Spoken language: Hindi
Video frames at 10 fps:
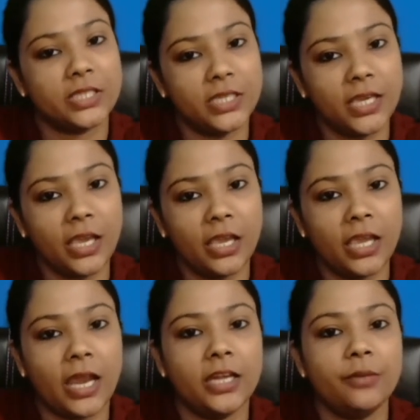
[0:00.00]
ठीक
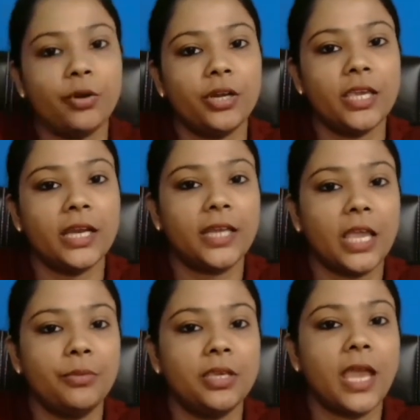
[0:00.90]
है एंटीबॉडी एक
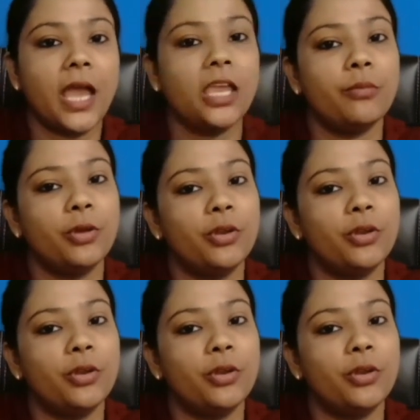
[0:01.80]
टाइप की क्या है